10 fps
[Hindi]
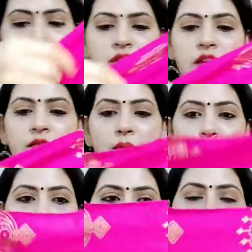स्लीव
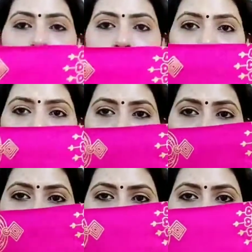आपको इसकी एल्बो तक
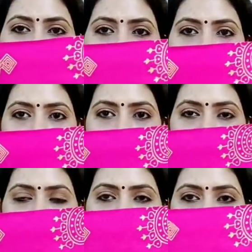की मिलती है
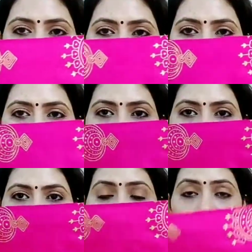
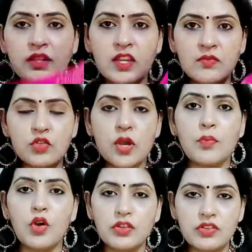ये स्लीव जो है
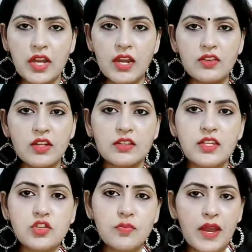बहुत स्टाइलिश
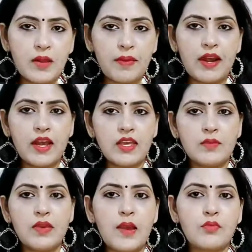लगती है जो मैंने पहना
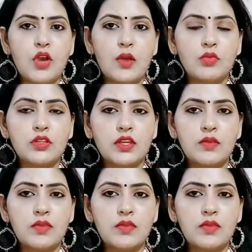ये भी आपको एल्बो तक की